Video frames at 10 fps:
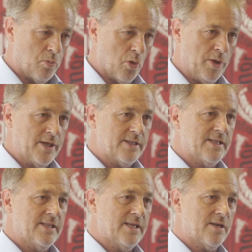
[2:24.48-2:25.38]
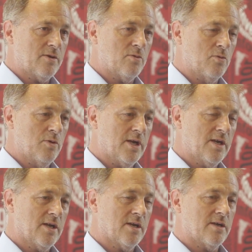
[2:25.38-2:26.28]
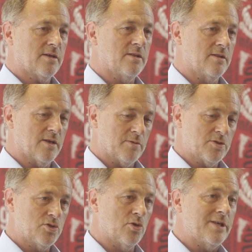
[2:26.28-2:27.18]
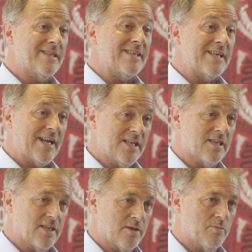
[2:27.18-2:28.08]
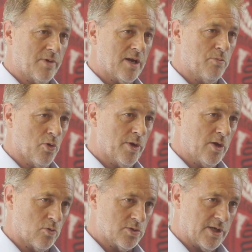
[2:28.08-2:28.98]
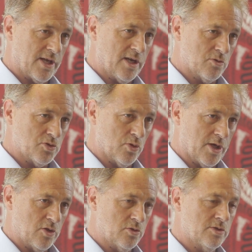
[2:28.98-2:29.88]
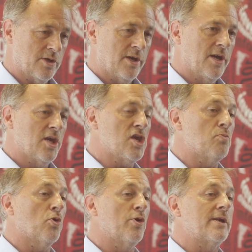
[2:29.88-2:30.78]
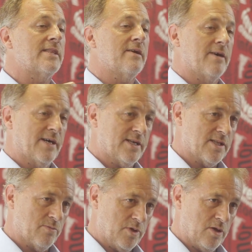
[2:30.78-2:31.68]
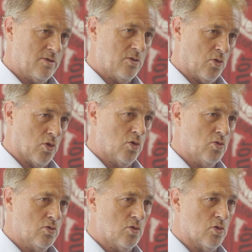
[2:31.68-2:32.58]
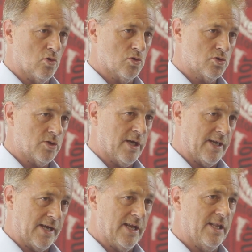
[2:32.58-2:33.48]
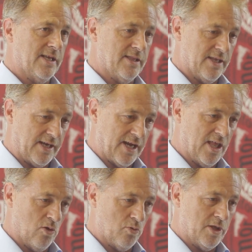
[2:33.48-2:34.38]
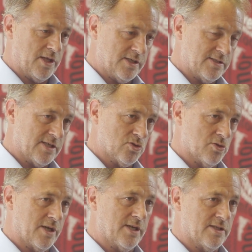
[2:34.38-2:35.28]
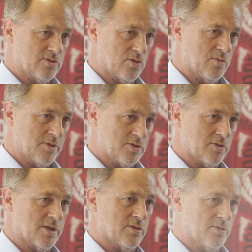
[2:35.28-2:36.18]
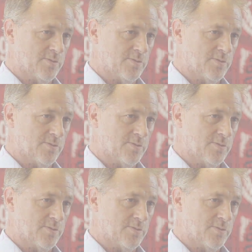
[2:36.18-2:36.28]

poder tener una intervención itinerante para poder escuchar a los ciudadanos y poder trabajar también con los alcaldes de cada una de estas zonas que te estoy mencionando.